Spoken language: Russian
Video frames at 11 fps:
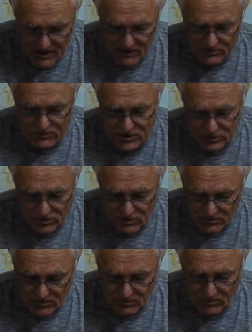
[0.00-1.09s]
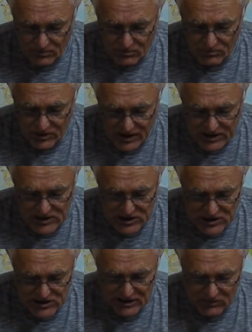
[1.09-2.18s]
между
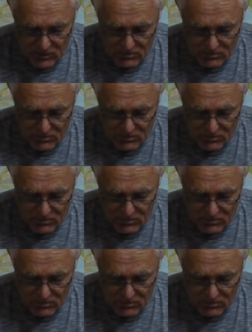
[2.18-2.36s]
многочисленными